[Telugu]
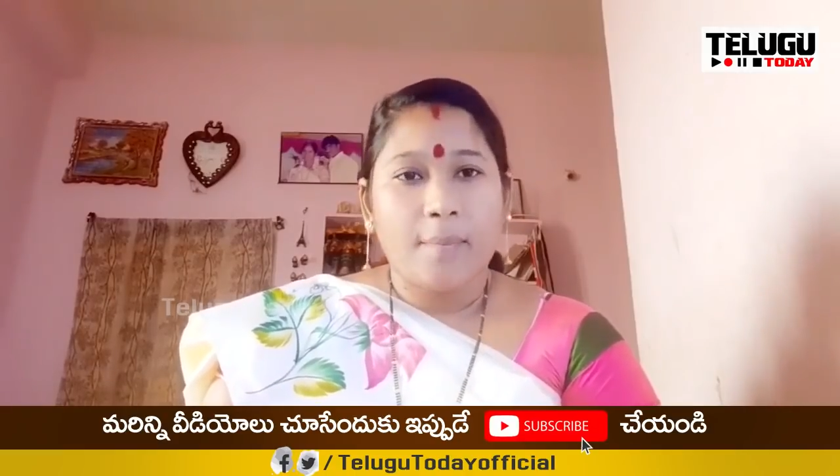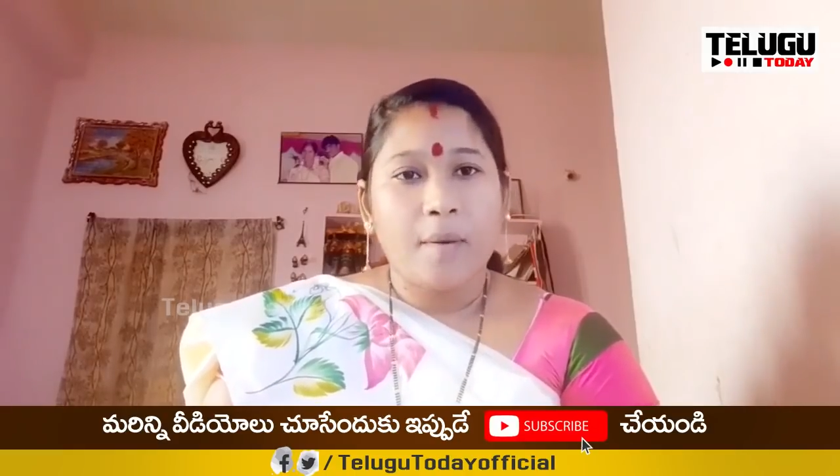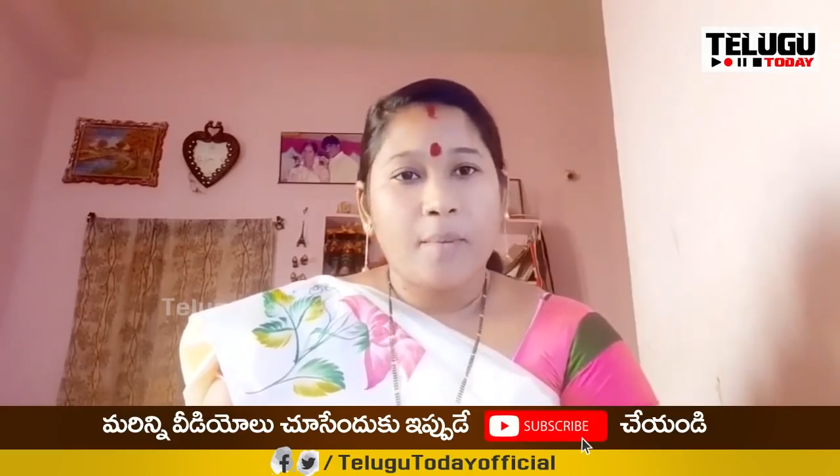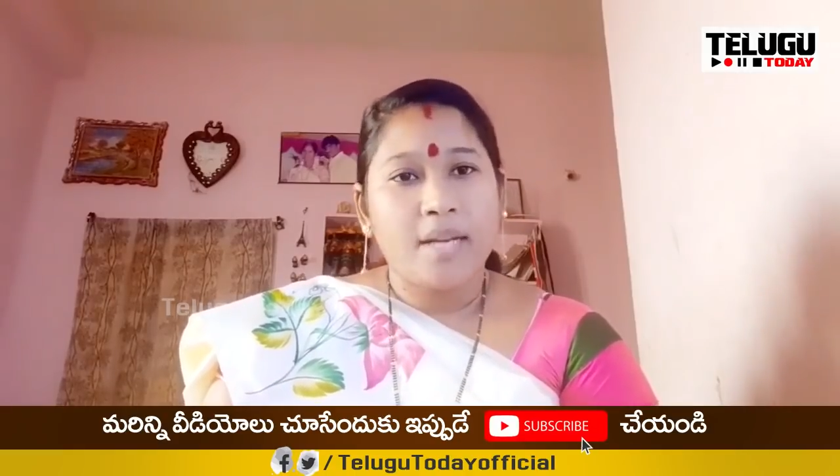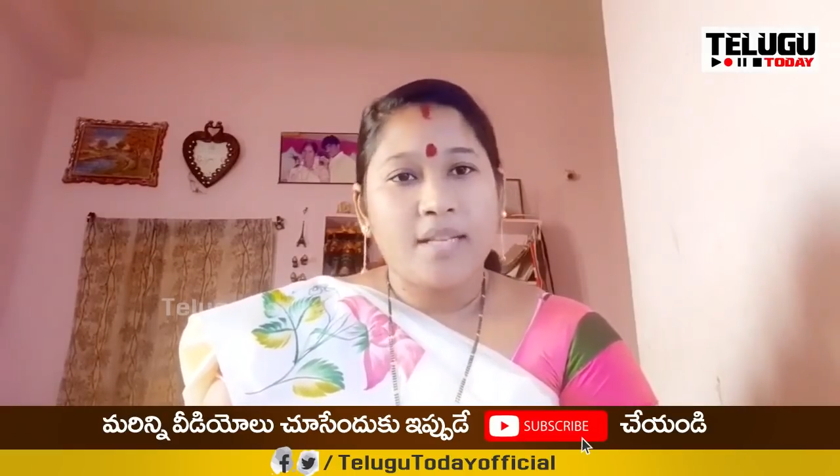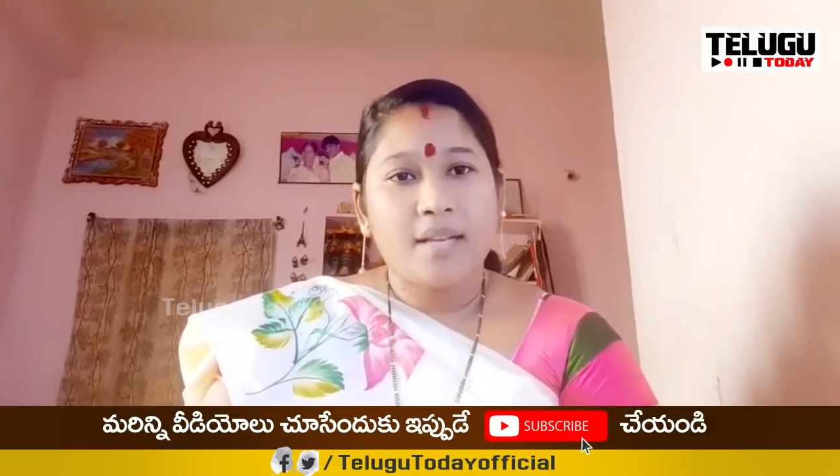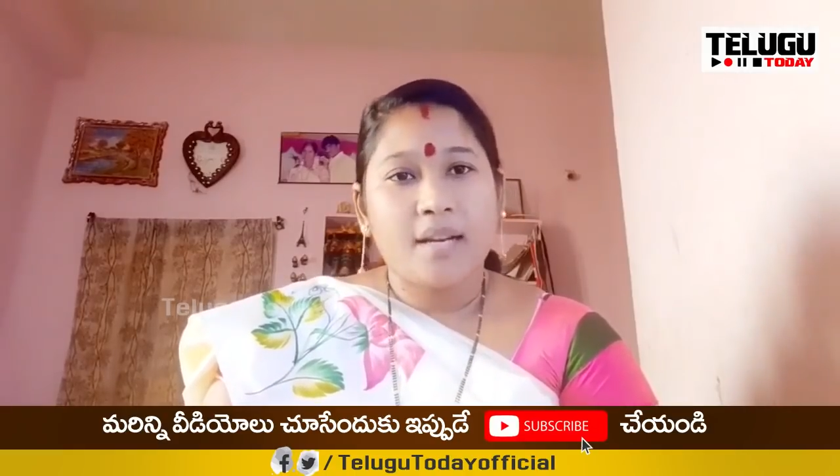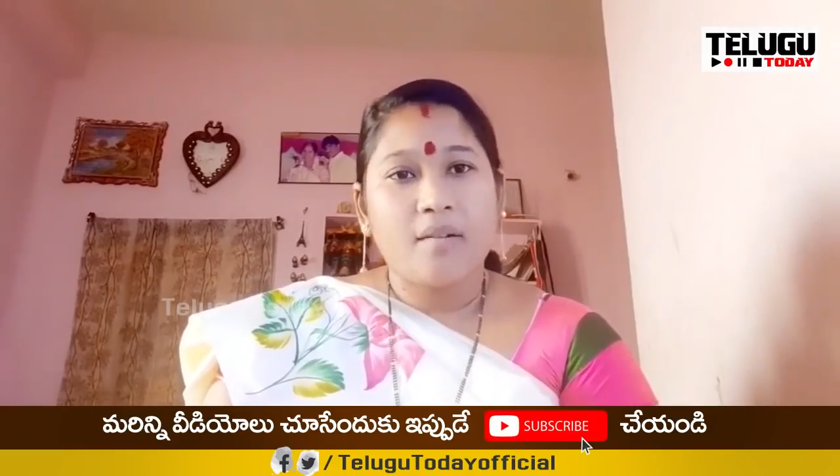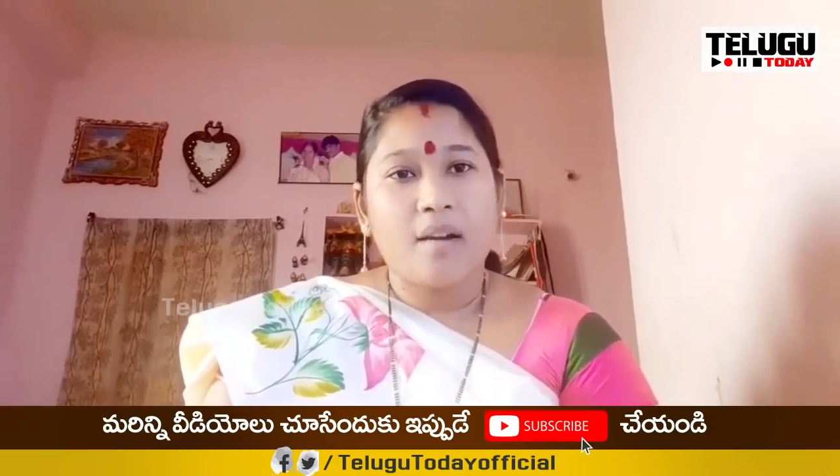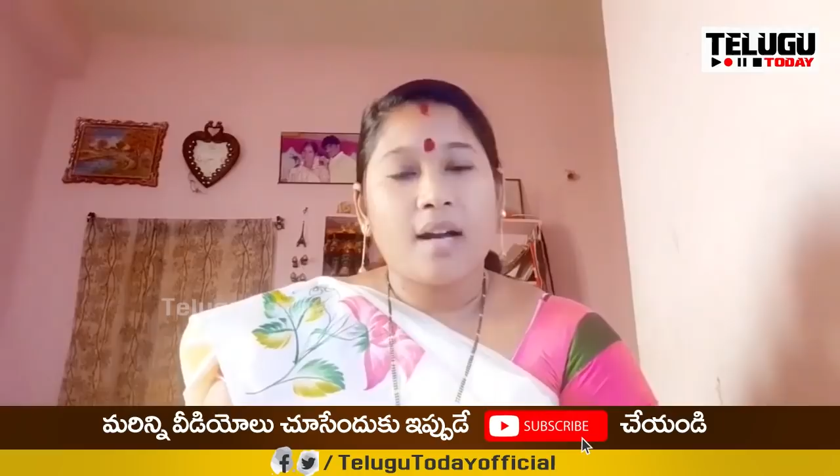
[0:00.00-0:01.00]

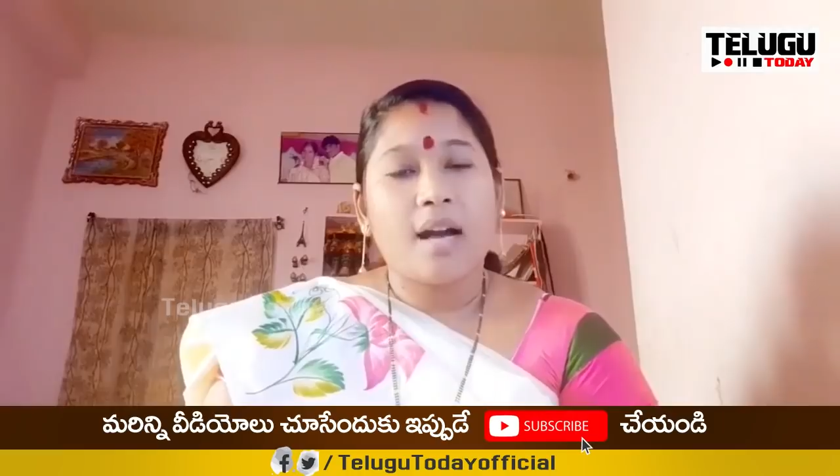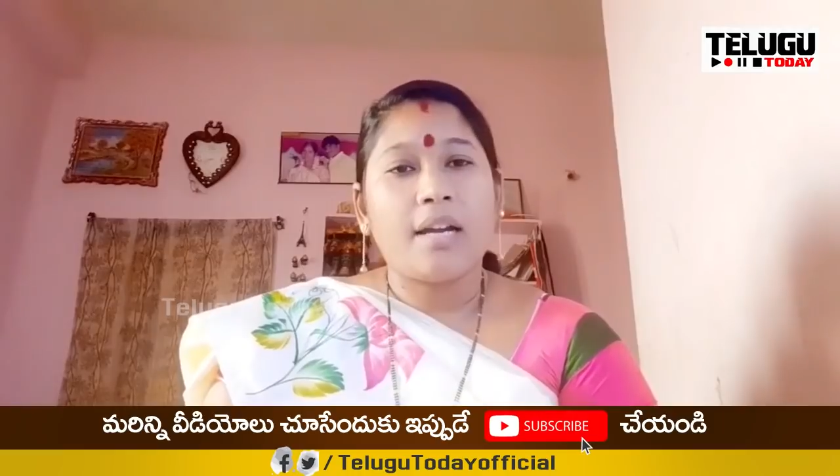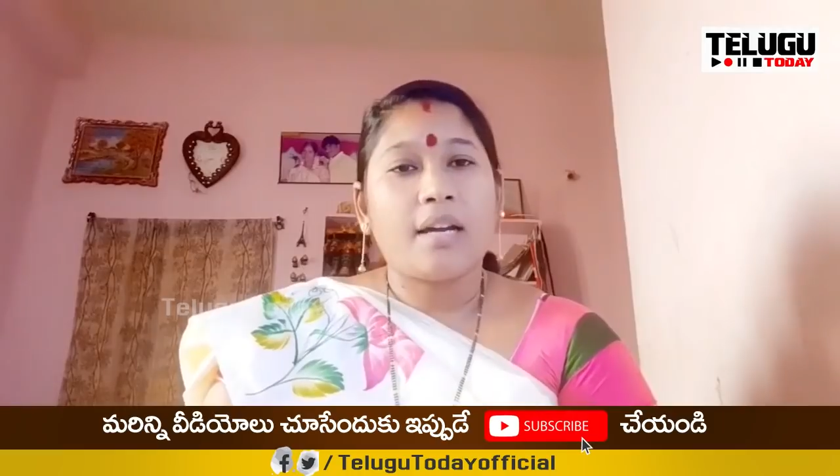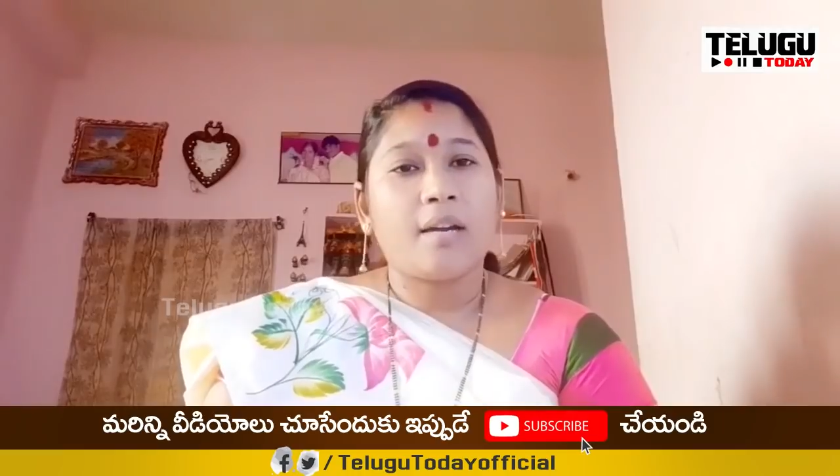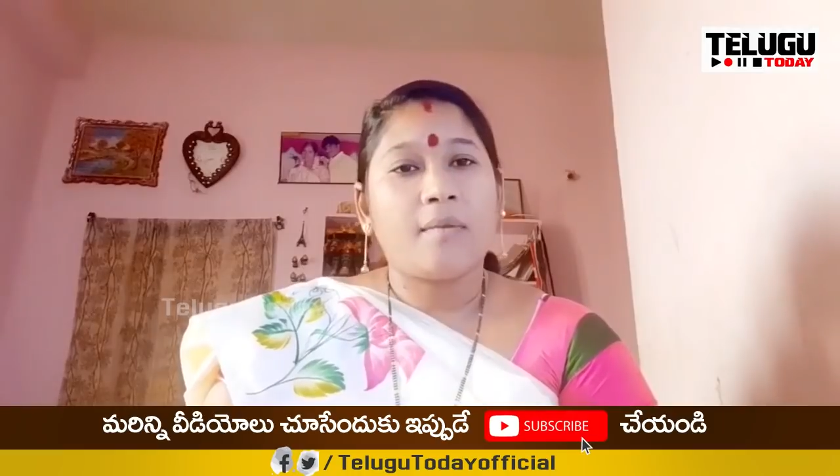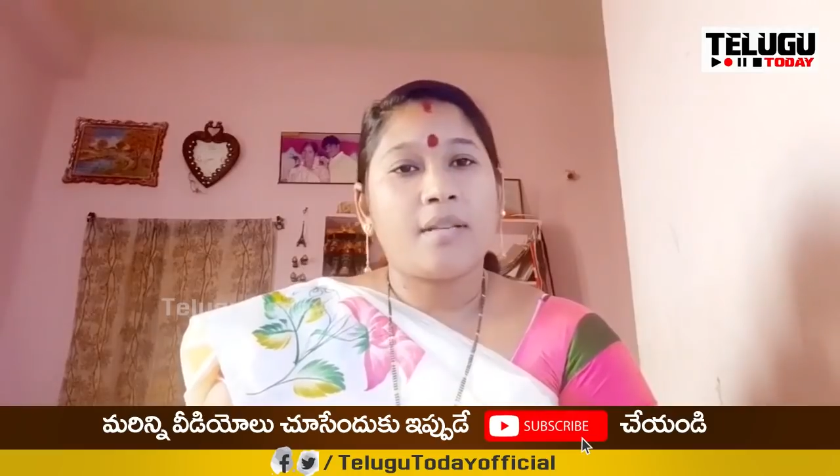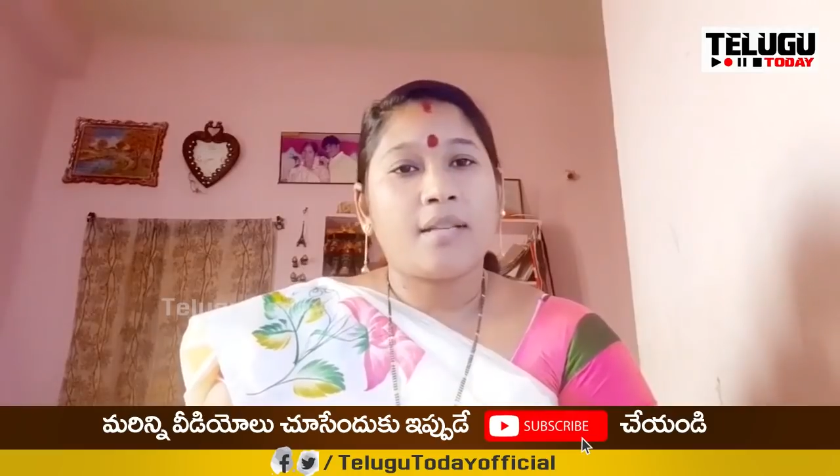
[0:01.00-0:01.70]
పిలుపునిచ్చారు ఆ కార్యక్రమం